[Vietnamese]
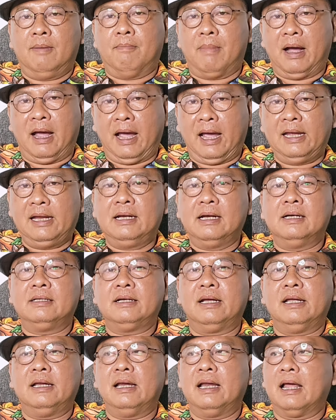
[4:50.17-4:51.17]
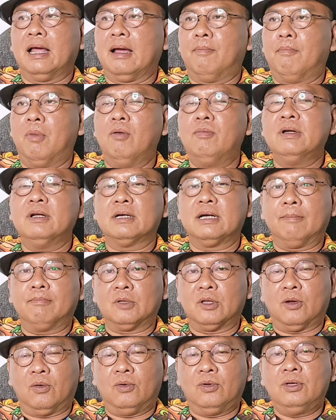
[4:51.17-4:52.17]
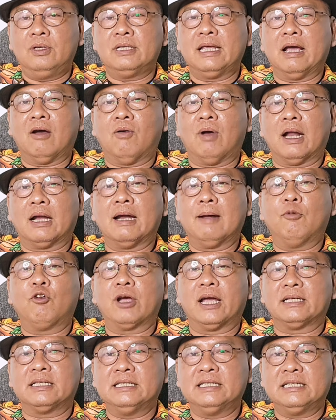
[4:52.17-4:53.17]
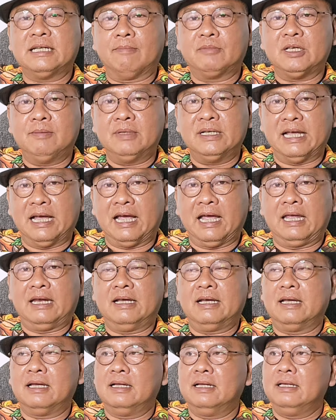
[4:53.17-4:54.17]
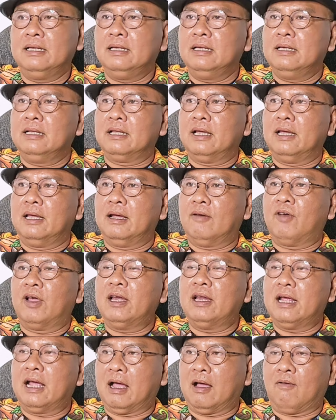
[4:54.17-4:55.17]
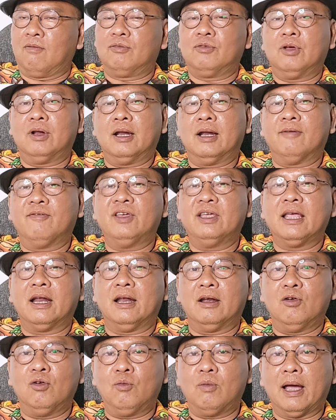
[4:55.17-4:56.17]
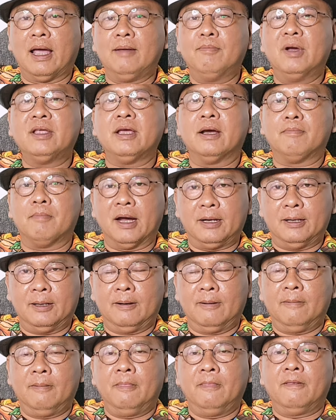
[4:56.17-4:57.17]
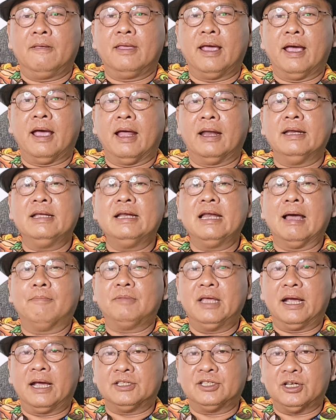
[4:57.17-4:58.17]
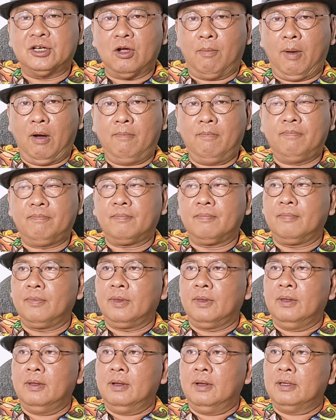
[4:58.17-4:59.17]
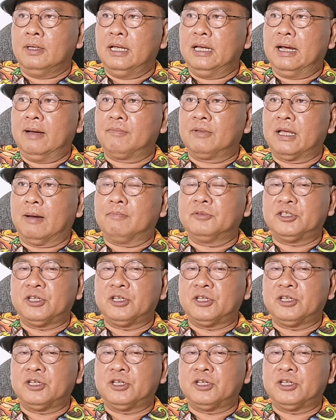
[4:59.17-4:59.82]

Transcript: Mãi đến khi là mớm được 5 tuổi vào năm 1992 đó thì à, phải đi học cho nên là phía gia đình lúc ấy mới giật mình và đi làm giấy khai sinh cho móng vì làm chậm